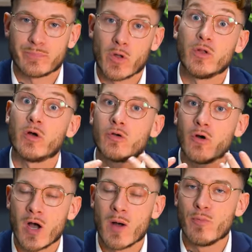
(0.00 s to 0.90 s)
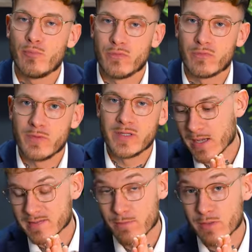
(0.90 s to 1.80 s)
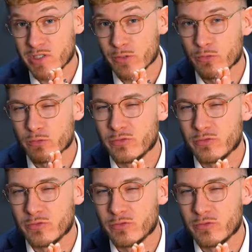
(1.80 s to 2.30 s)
On a encore un peu plus fluide. À savoir déjà que le